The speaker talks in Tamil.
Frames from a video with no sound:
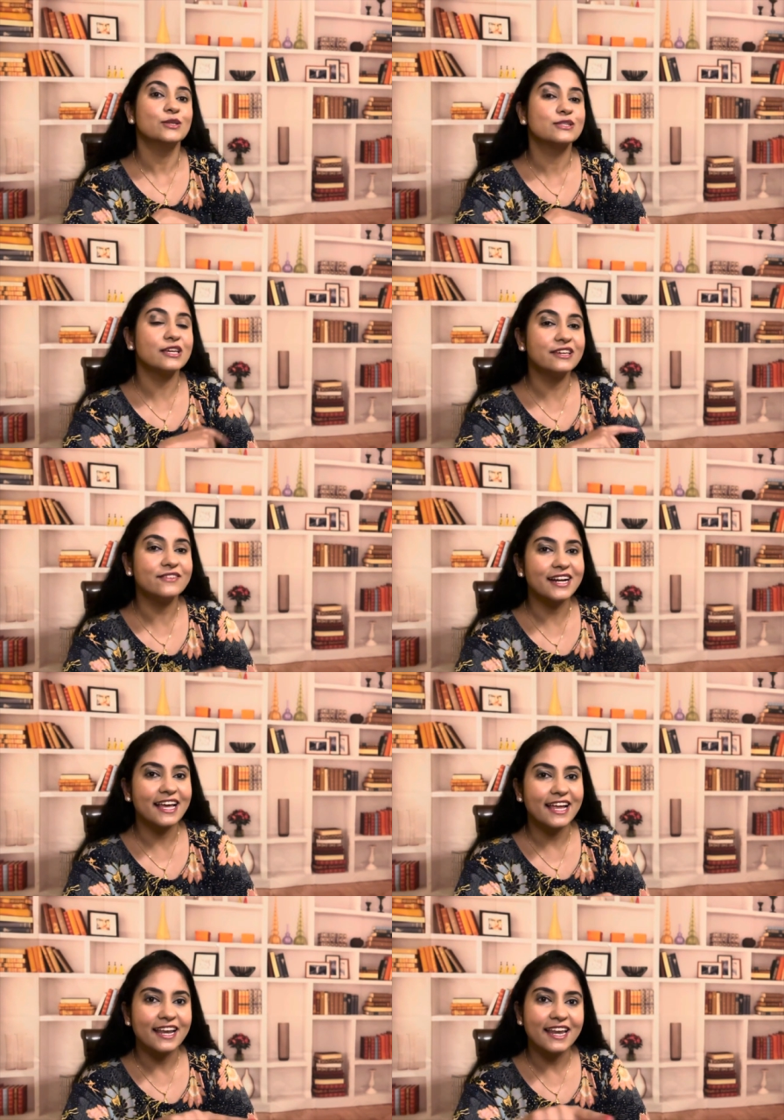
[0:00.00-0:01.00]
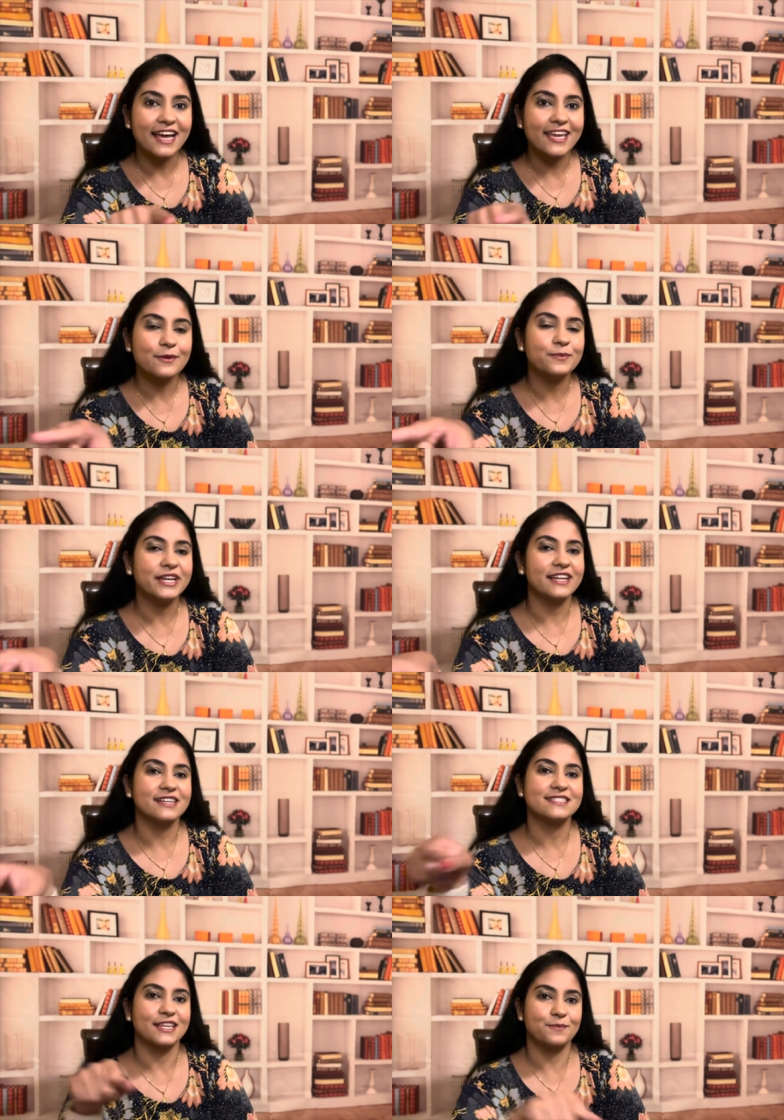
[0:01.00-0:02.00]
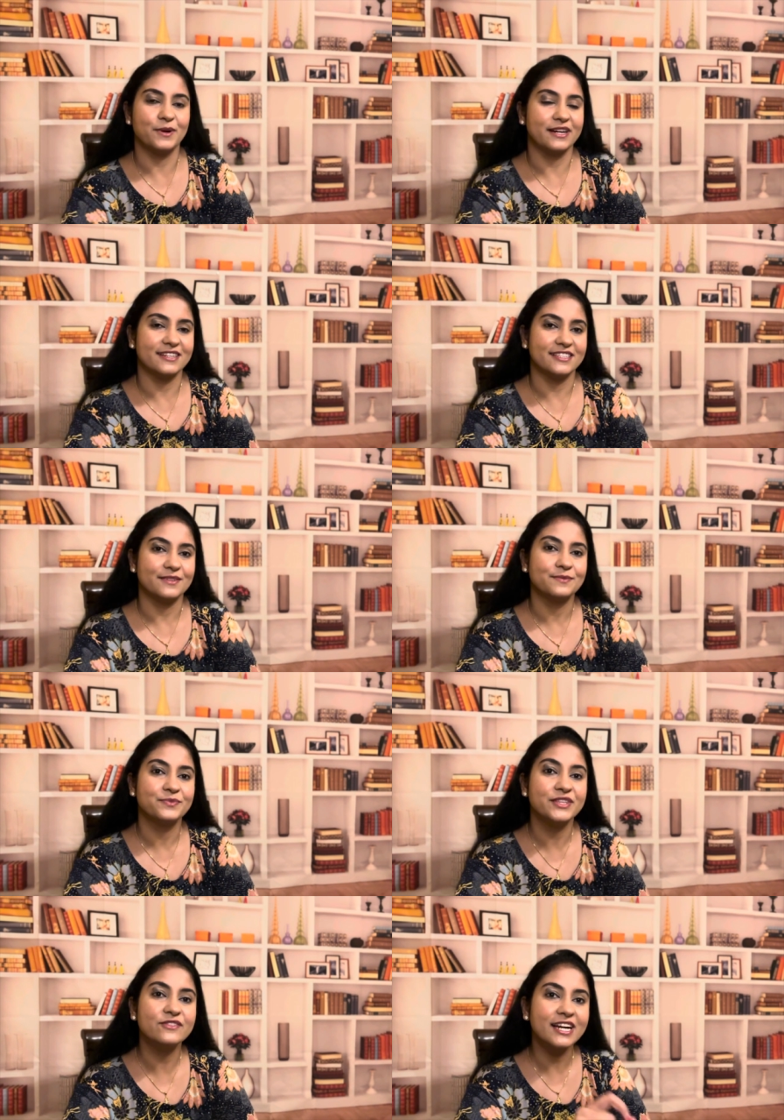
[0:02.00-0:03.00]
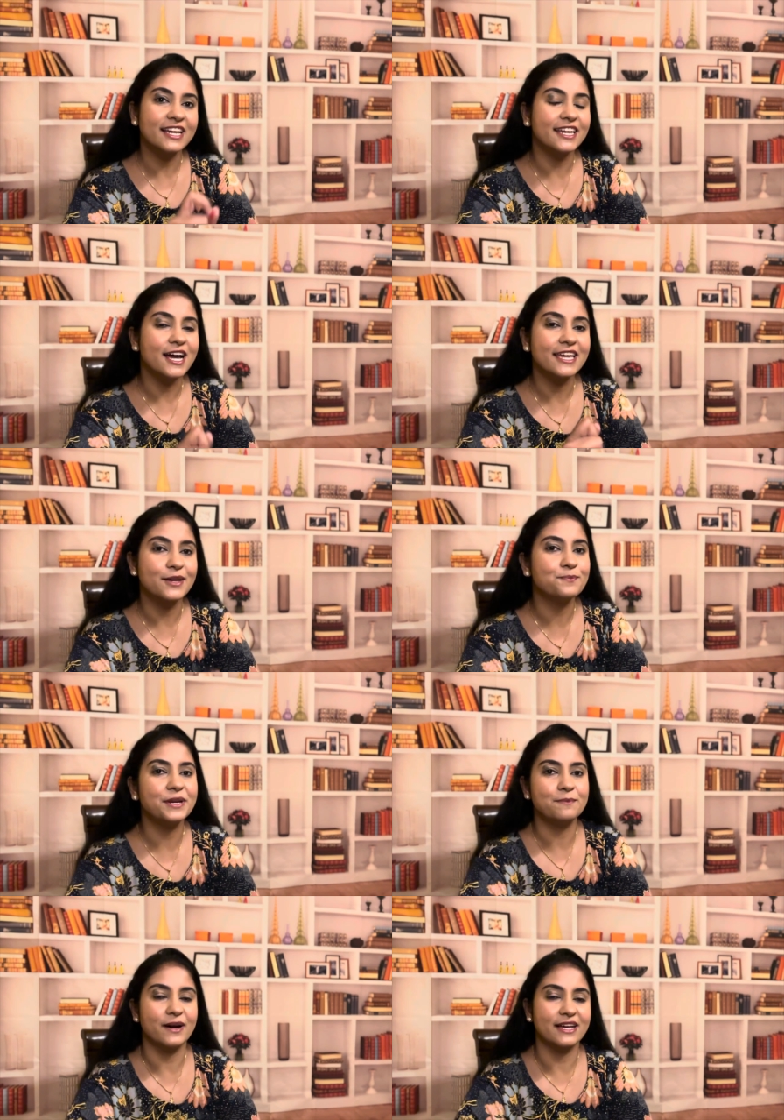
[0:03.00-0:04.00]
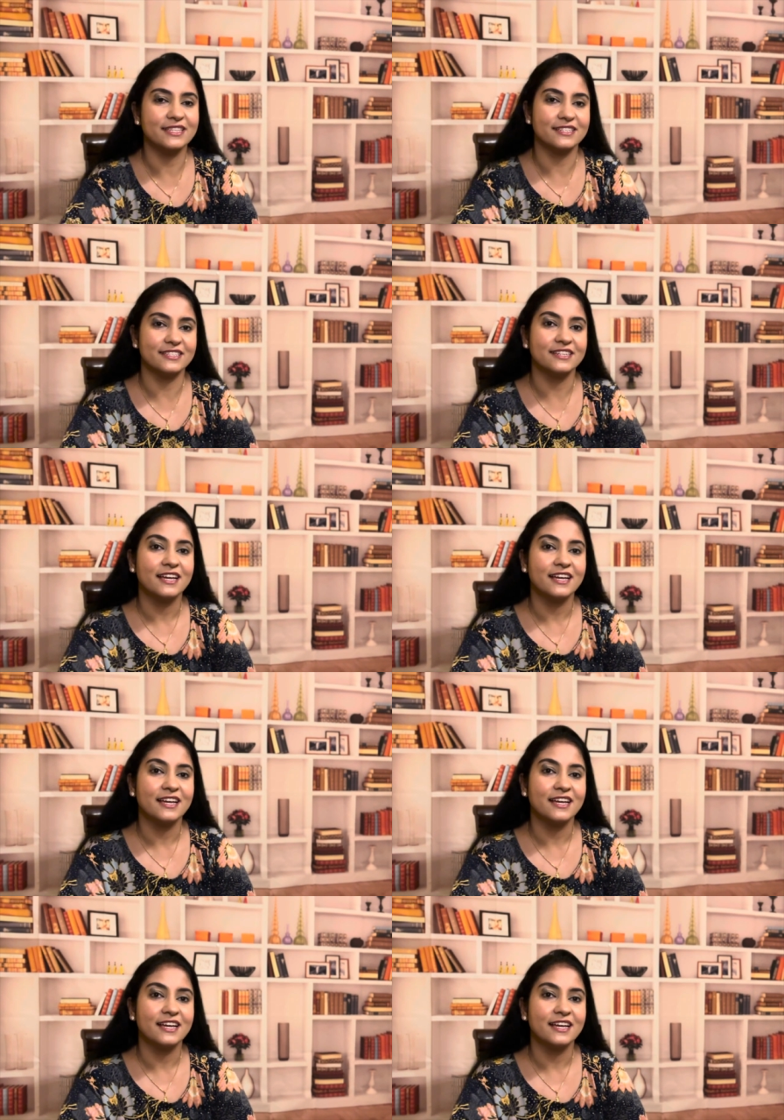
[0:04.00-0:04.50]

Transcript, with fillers: ஸோ இவங்களை எல்லாம் எப்படி நான் சரி பண்ணுறது இவங்கள நான் எப்படி மாற்றுறது